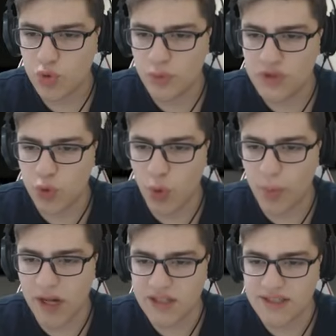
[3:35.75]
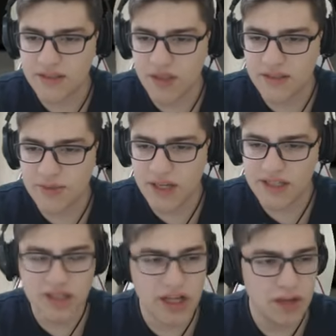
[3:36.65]
Şu bizim göbek kasılması
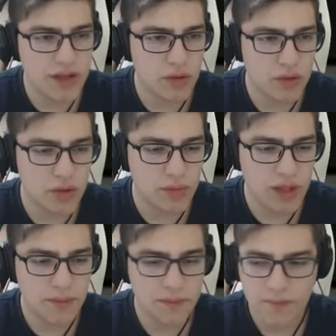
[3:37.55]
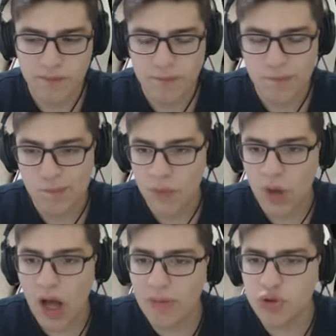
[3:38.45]
birazcık daha belli oluyor böyle.
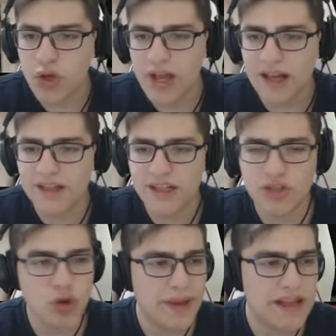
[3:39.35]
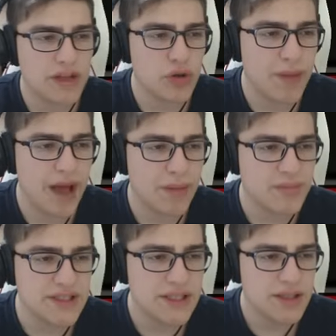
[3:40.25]
Ama şu ekranlarda çok bekletiyorum be
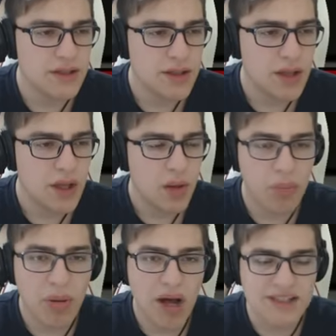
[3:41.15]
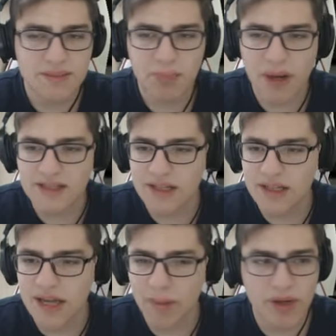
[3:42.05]
abi bizi. Parts. Parts
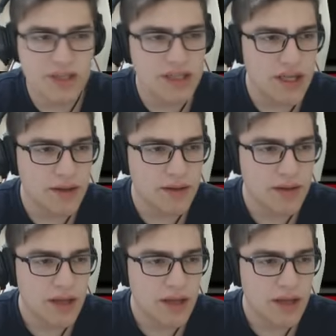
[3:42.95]
dediğin ne lan parçalar?